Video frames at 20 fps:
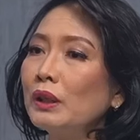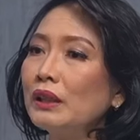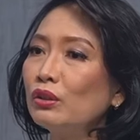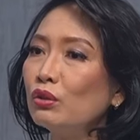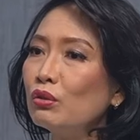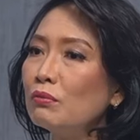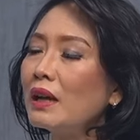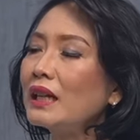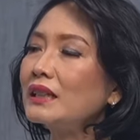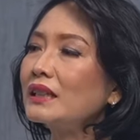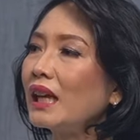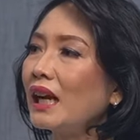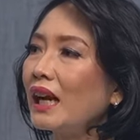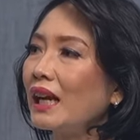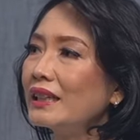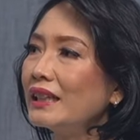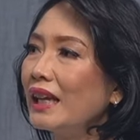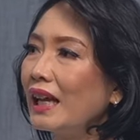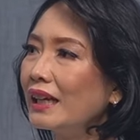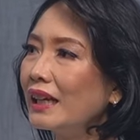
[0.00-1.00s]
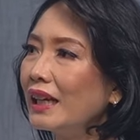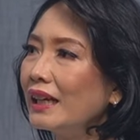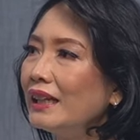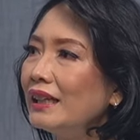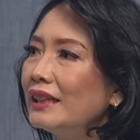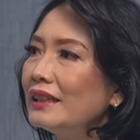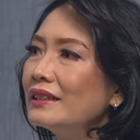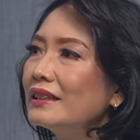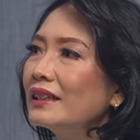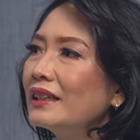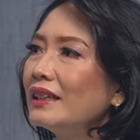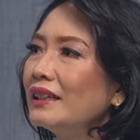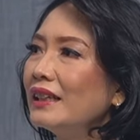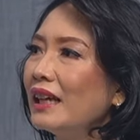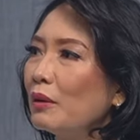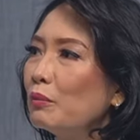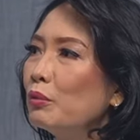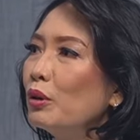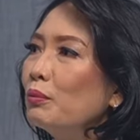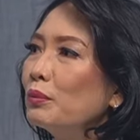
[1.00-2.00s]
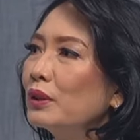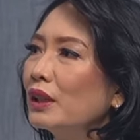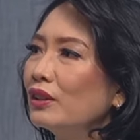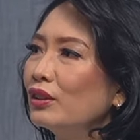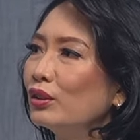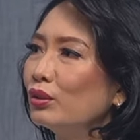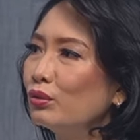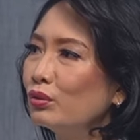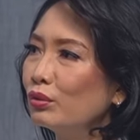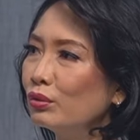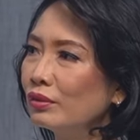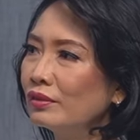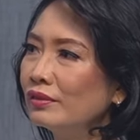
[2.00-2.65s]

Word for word: tentu masalahnya ada di istrinya, belum tentu